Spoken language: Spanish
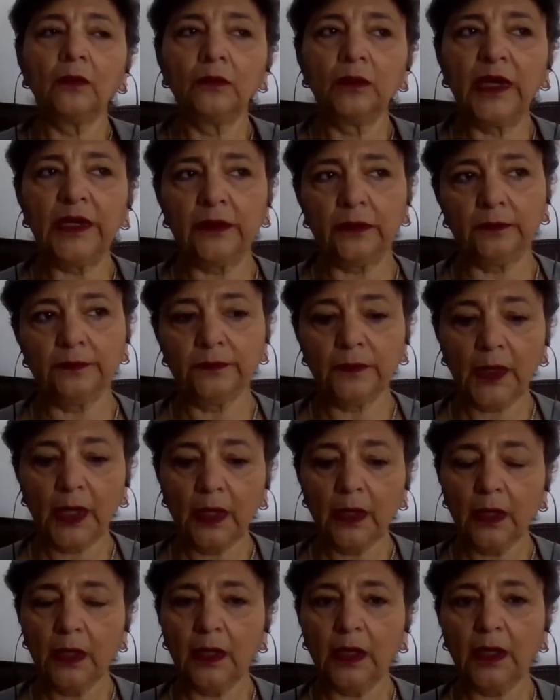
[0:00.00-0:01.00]
Bueno,
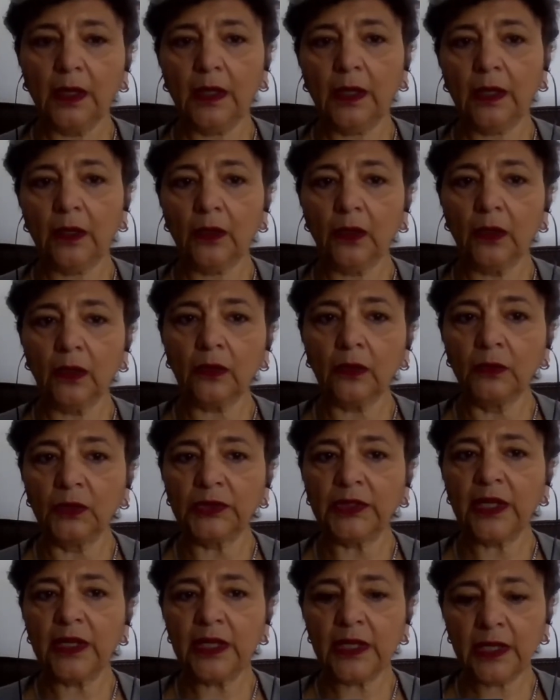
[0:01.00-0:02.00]
eh,
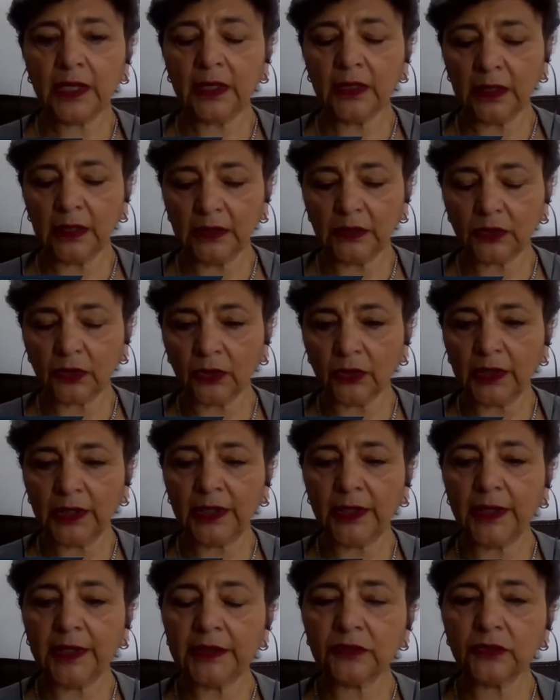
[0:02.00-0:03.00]
como te dije, dentro
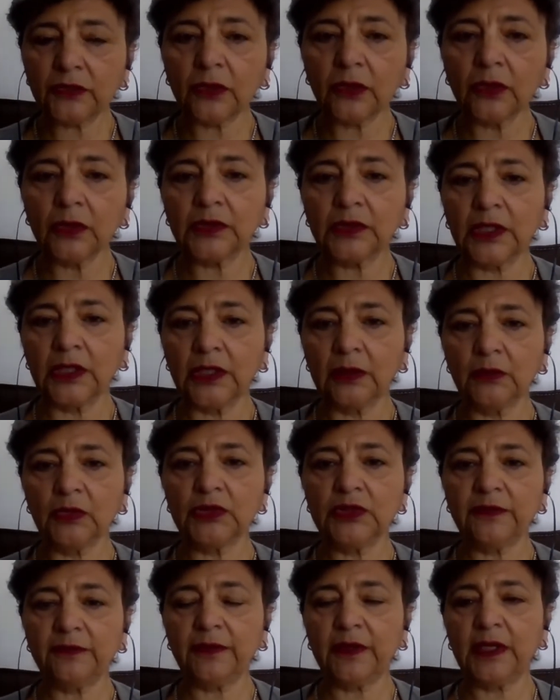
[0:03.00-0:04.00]
de esto
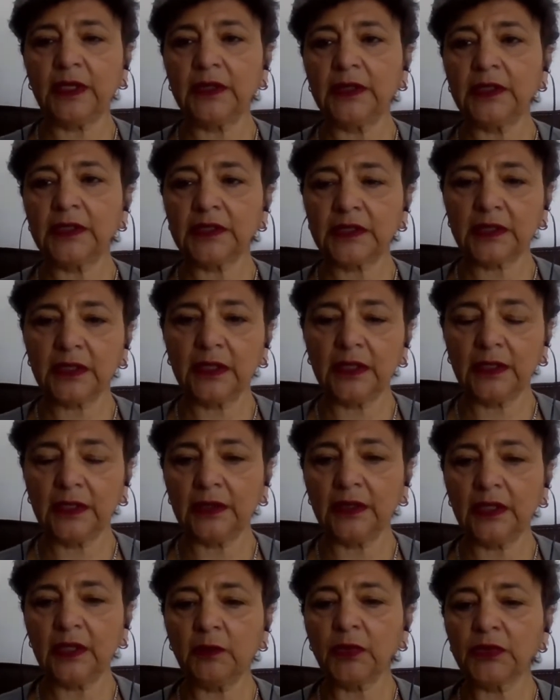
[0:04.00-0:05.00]
tenemos diferentes
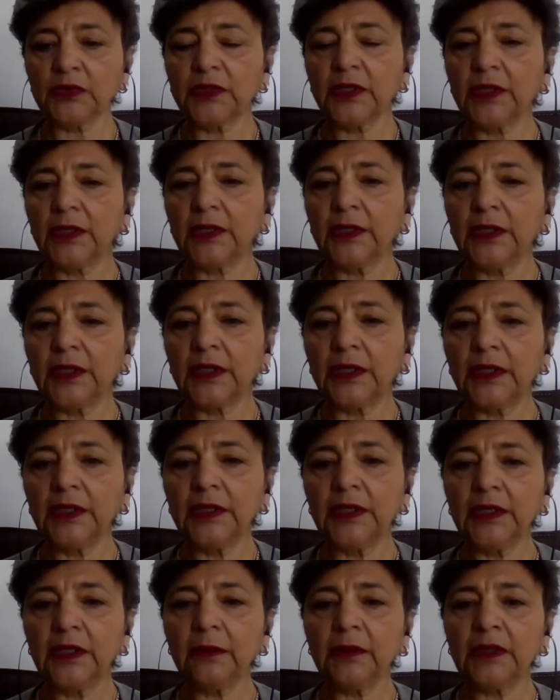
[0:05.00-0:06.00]
eh, tipos de
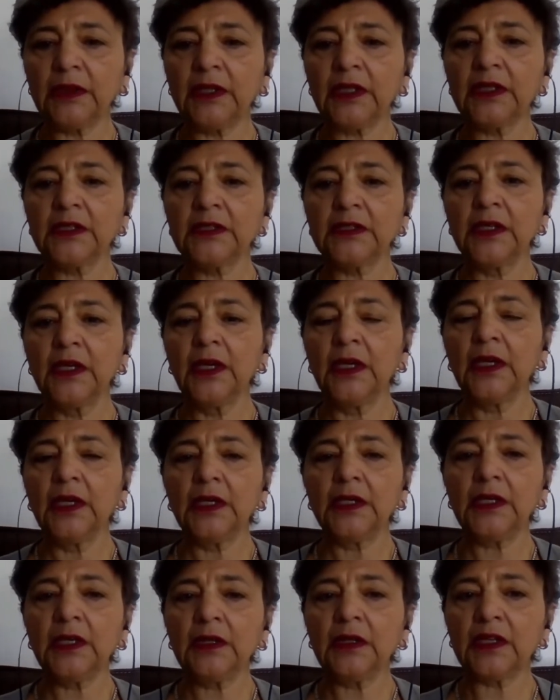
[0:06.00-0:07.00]
gingivitis
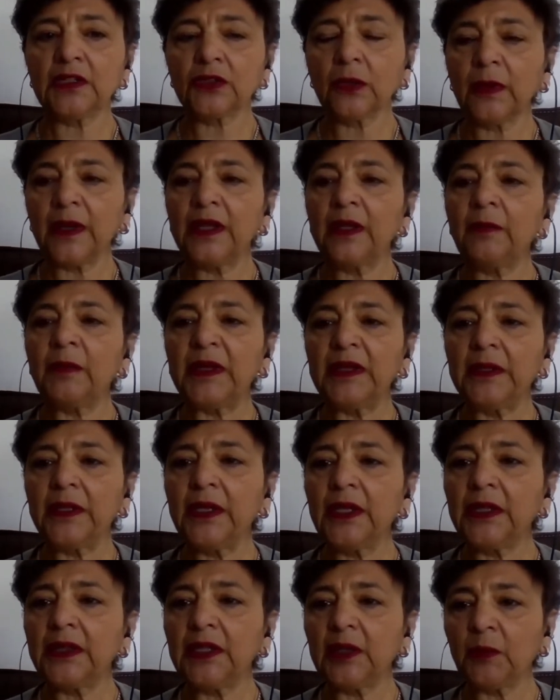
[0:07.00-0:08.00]
y de esto va a
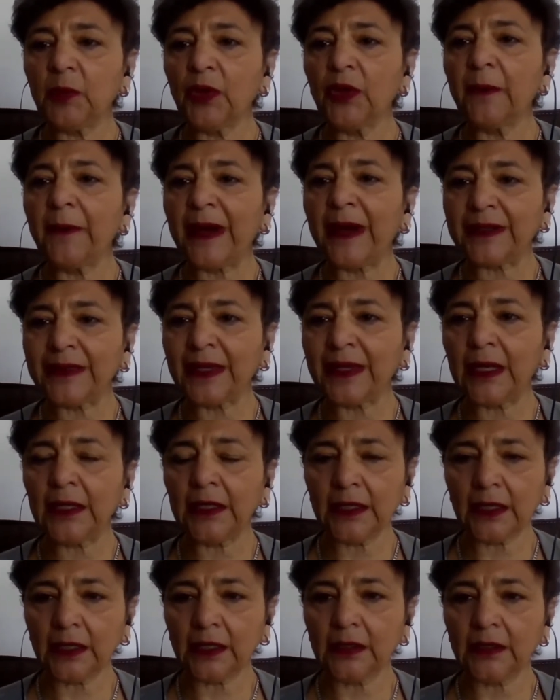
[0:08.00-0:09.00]
depender el tipo de
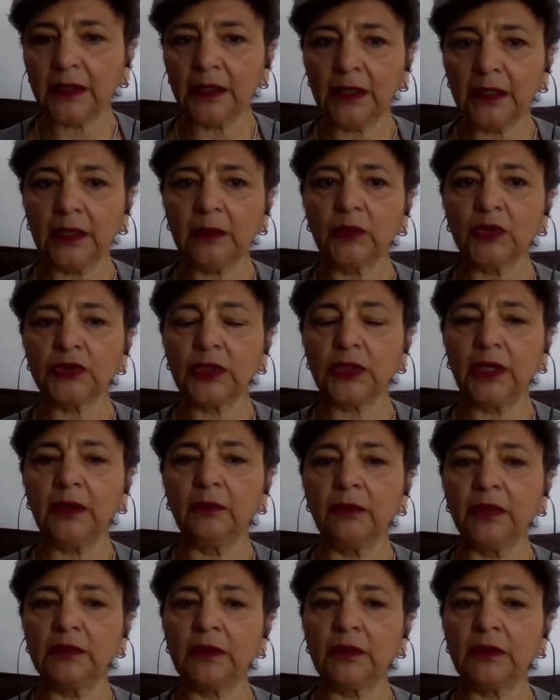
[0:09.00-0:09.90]
bacteria que tenemos,